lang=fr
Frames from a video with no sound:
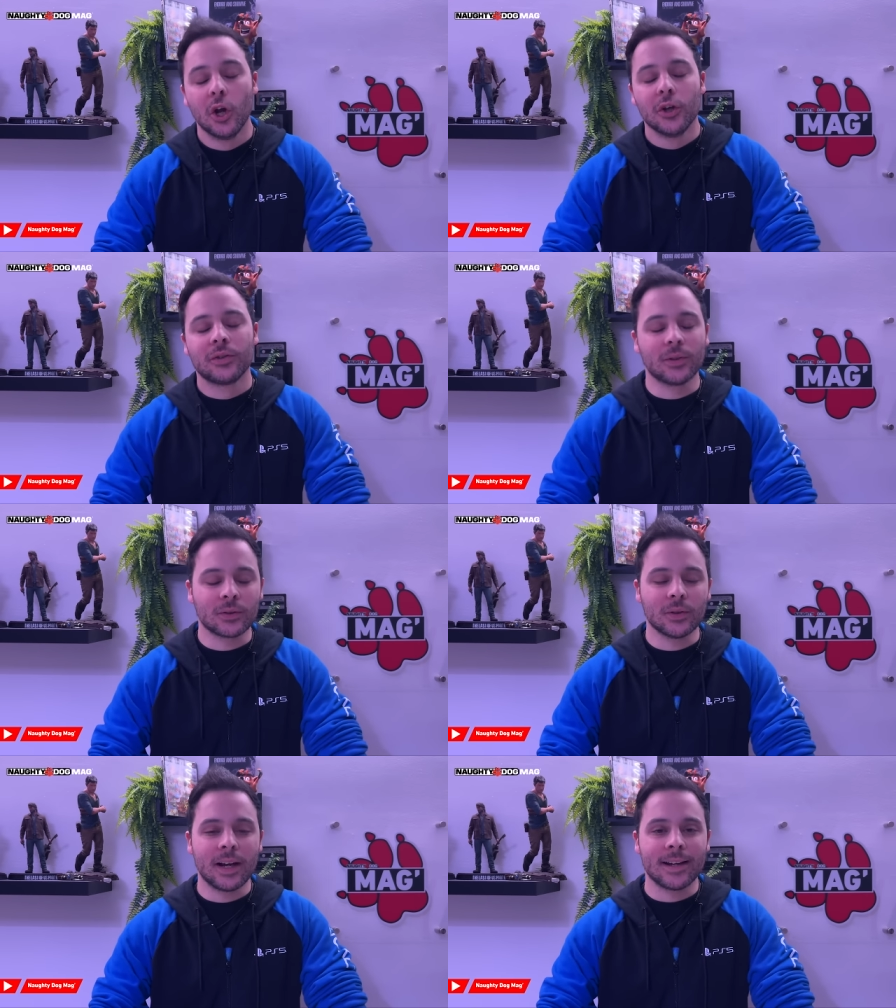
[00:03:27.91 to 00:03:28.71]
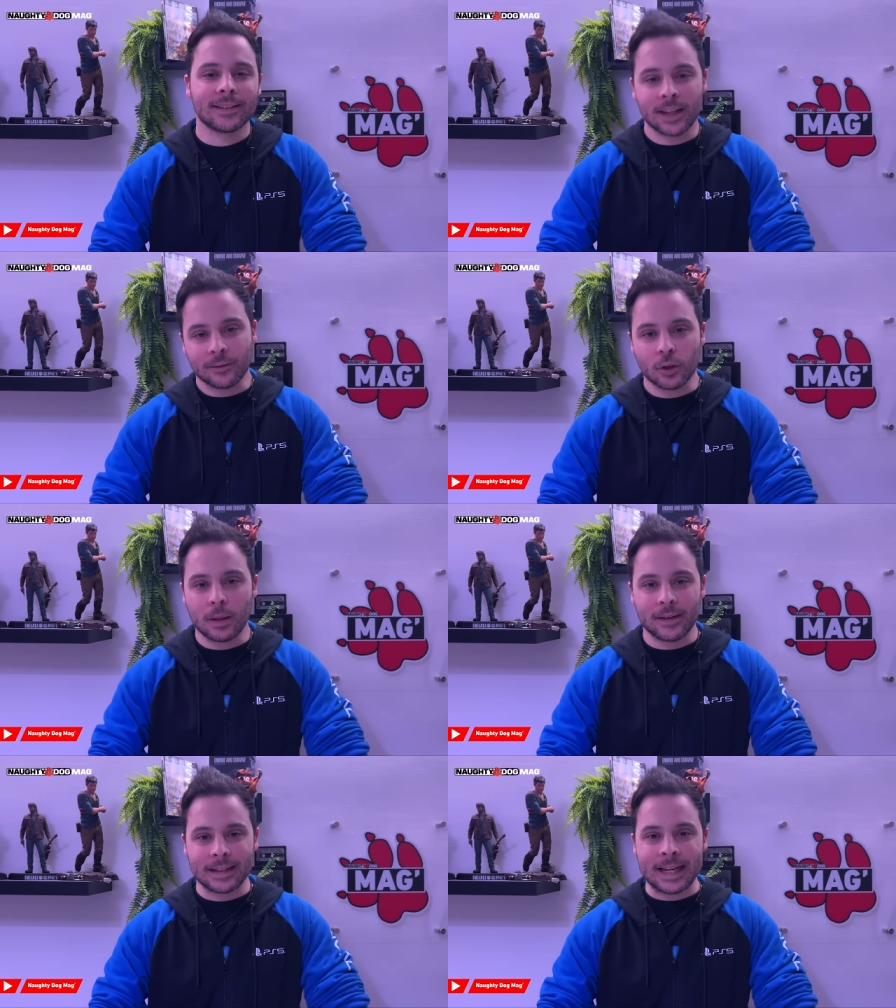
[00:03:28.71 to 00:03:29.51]
Sur cela, trêve de
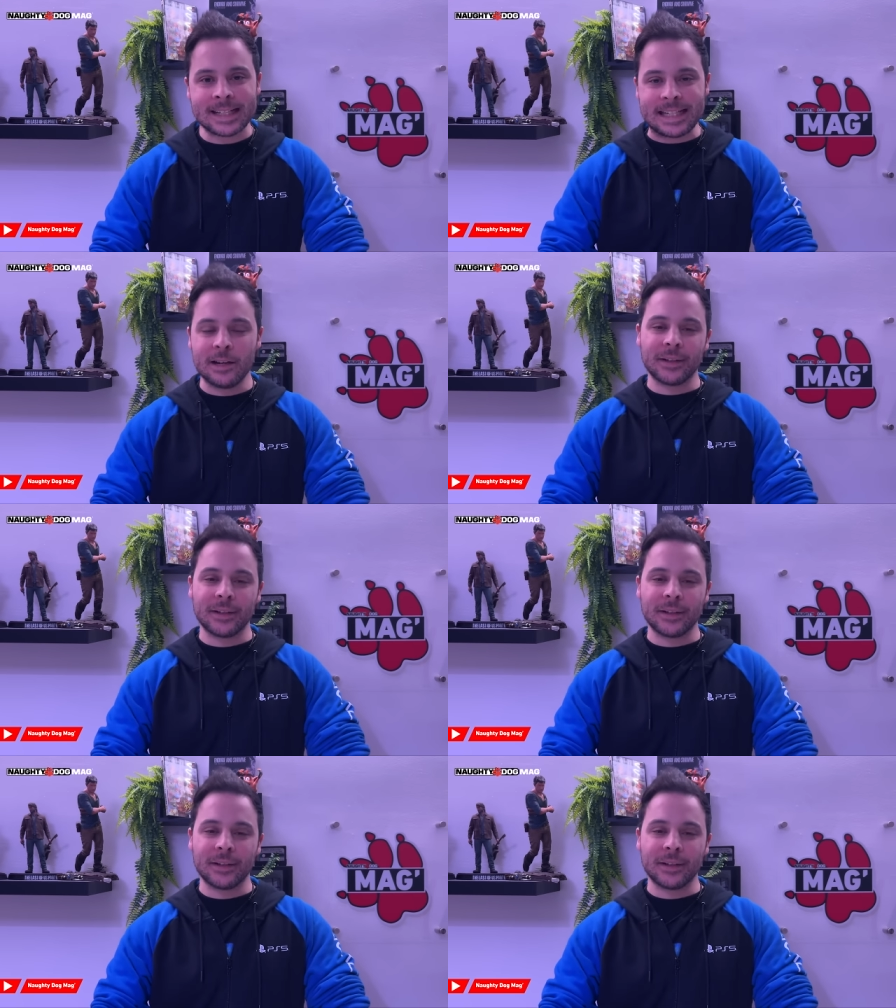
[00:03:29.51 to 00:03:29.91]
bavardage et on